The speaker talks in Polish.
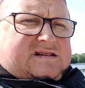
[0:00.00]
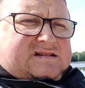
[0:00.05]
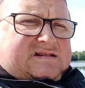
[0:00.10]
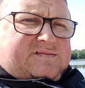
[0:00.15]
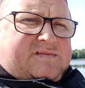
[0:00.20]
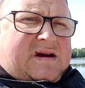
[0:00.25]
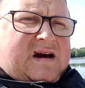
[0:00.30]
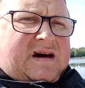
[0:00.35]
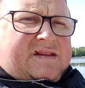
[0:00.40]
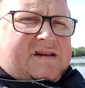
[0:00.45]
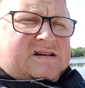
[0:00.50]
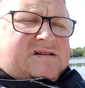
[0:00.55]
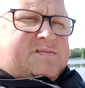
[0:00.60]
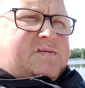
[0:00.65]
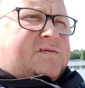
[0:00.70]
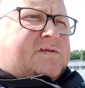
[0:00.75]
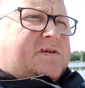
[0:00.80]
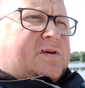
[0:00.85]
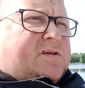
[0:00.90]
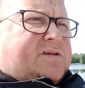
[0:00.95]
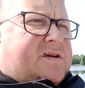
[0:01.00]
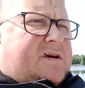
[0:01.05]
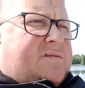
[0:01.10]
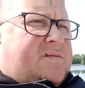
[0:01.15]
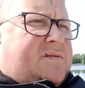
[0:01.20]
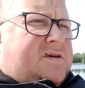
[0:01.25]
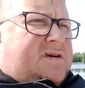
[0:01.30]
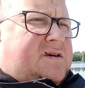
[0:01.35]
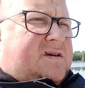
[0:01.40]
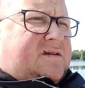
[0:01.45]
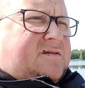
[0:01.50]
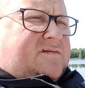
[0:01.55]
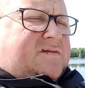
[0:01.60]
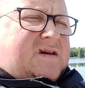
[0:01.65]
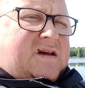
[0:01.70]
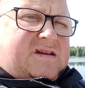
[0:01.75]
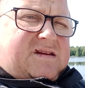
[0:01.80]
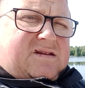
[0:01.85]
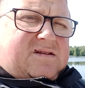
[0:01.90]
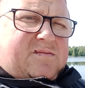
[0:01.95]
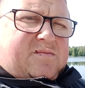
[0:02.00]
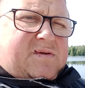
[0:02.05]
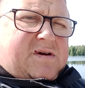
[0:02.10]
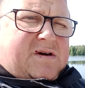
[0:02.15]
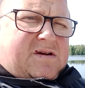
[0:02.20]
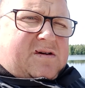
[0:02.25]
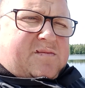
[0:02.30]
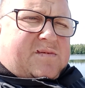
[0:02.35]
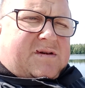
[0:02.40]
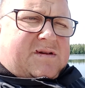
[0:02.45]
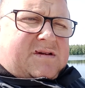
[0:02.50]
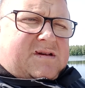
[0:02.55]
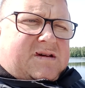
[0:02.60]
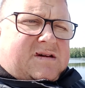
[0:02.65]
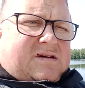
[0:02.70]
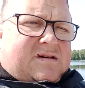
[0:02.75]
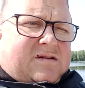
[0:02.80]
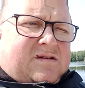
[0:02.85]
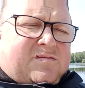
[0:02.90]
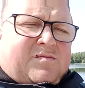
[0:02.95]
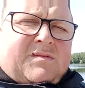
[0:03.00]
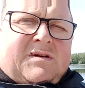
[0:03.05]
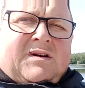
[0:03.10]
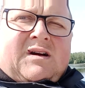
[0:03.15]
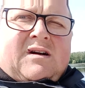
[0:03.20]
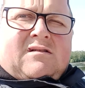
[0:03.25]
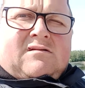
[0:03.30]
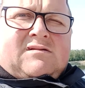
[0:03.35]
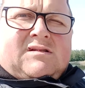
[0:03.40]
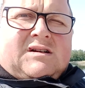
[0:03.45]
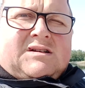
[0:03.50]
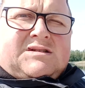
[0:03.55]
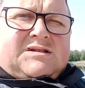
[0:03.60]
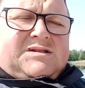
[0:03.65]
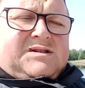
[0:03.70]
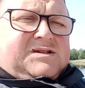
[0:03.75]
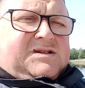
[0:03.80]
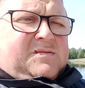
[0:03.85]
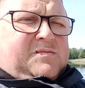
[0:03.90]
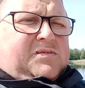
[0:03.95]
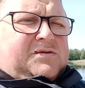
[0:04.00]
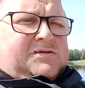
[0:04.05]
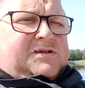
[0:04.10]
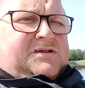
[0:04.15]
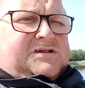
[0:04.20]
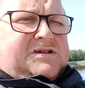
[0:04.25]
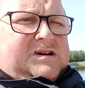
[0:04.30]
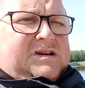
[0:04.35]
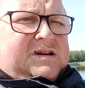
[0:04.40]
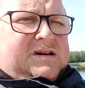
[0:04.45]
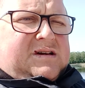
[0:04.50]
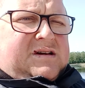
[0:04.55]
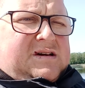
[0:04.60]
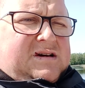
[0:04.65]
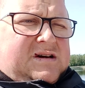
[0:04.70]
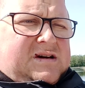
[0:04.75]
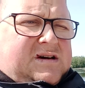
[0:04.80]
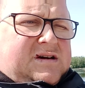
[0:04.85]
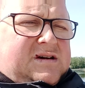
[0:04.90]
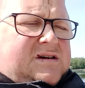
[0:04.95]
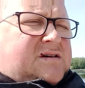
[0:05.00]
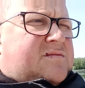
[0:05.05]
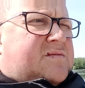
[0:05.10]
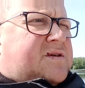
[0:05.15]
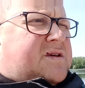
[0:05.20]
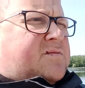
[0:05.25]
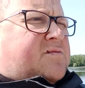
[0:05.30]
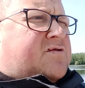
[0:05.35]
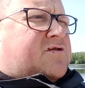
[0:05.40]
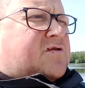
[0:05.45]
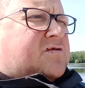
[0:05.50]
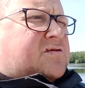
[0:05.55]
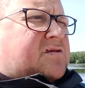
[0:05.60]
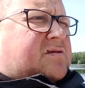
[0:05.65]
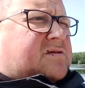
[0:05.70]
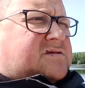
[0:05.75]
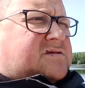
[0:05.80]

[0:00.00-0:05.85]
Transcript: zmiana z powrotem i wtedy dopiero będę śmigał, także gdzieś tam poniedzieli będę musiał to